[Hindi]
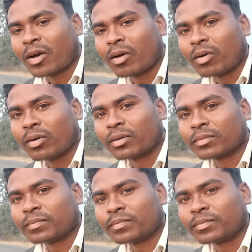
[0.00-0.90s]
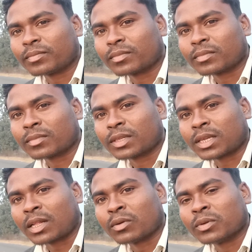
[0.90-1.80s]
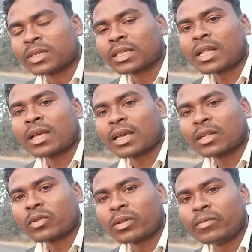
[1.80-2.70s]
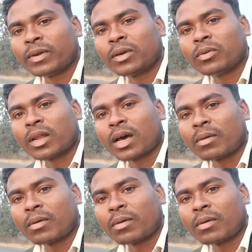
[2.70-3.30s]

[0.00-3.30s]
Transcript: और शायद हो सकता है कि एक दो दिन वीडियो ना आ